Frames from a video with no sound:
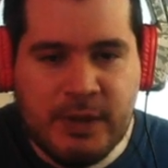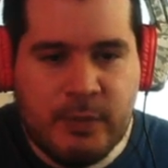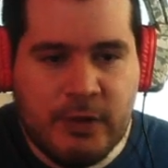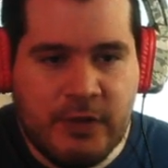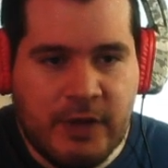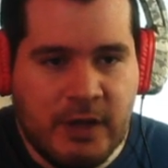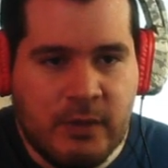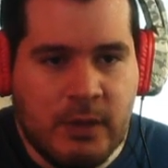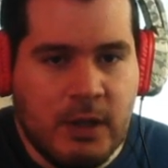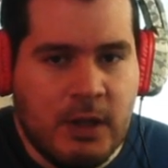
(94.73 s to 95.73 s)
por distraído.
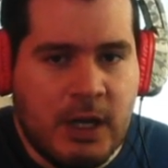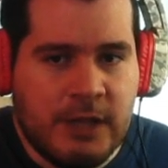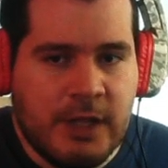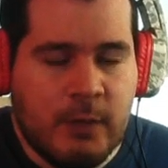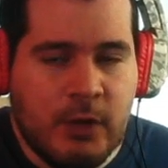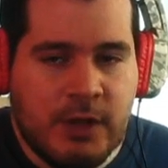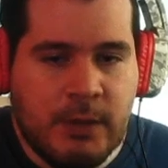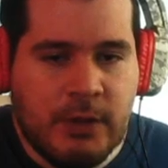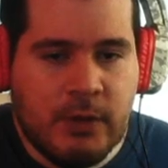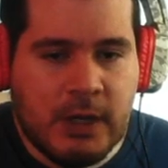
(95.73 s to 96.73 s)
Ah, tenemos este
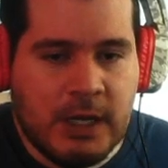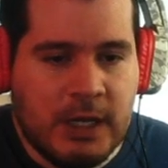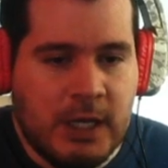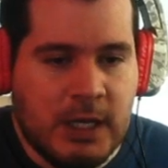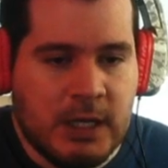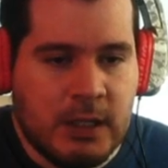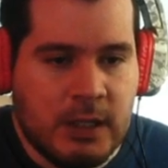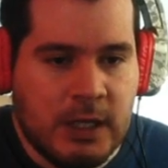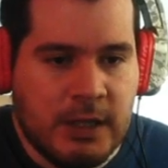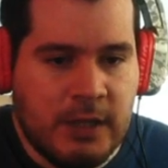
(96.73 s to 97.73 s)
evento acá que
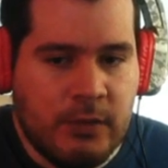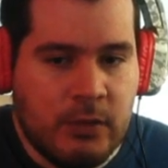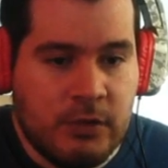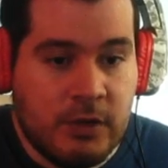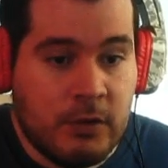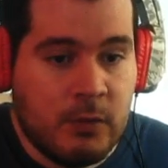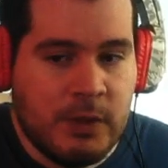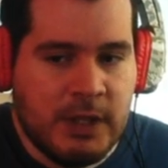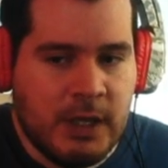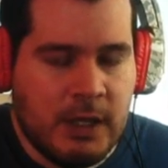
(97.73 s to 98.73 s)
gastando
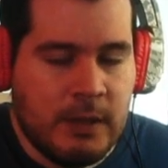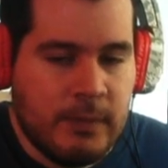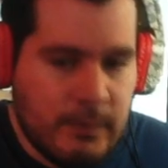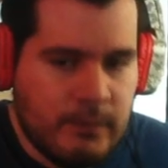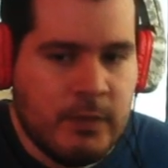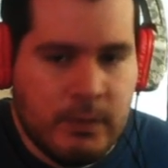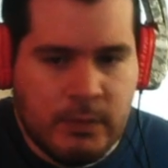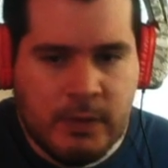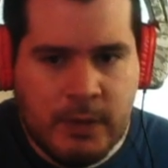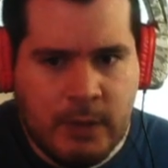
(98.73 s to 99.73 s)
150
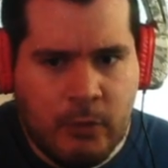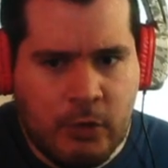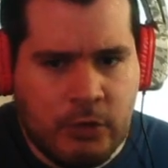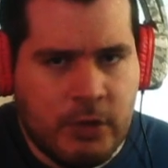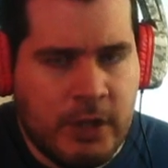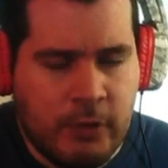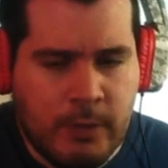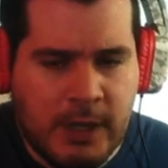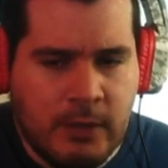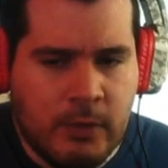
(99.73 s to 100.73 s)
en el modo historias
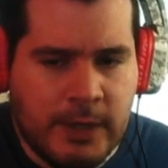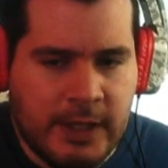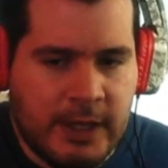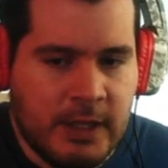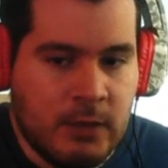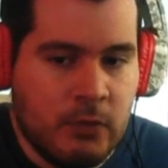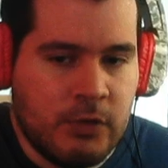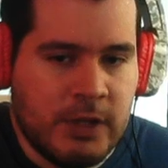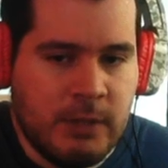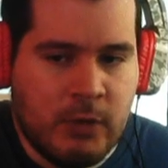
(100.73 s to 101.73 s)
normal nos van a dar incluso
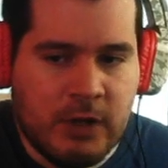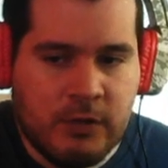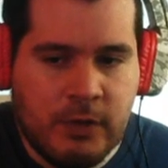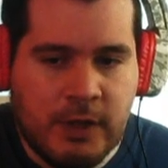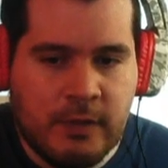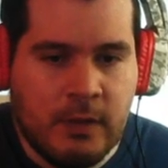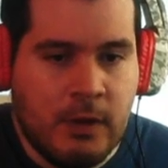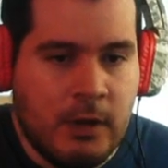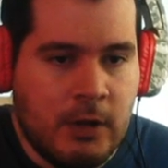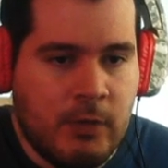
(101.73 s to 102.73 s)
estas invocaciones.
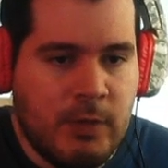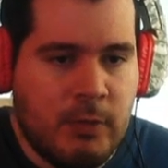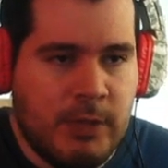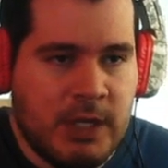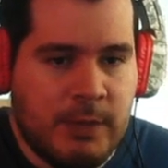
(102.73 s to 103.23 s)
Lo mismo aplica